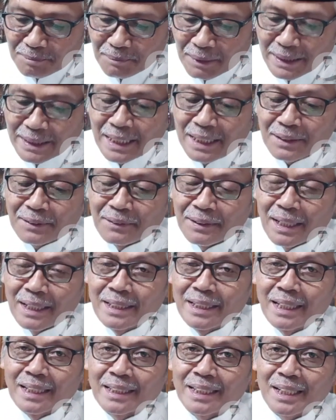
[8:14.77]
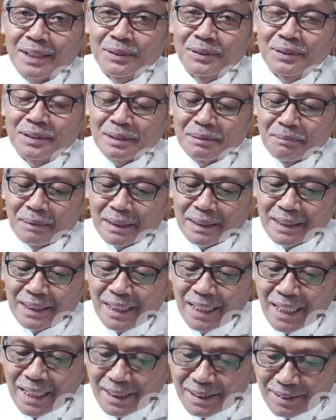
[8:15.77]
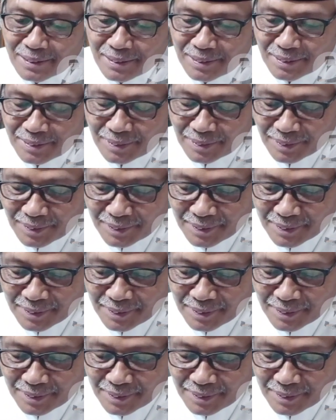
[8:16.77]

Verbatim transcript: Banyak orang yang takut kematian.